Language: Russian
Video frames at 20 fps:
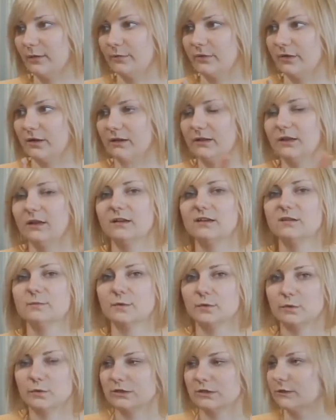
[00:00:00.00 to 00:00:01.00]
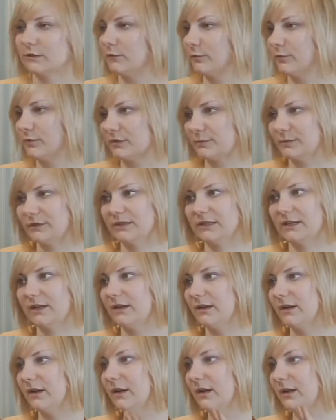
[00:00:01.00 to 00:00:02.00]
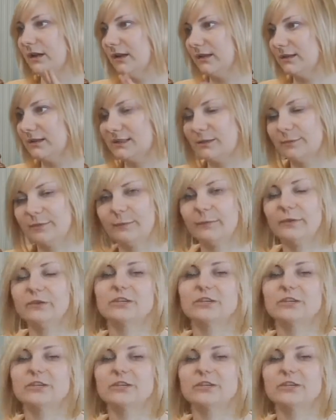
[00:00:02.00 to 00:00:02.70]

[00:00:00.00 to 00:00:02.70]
покатались по острову, посмотрели достопримечательности,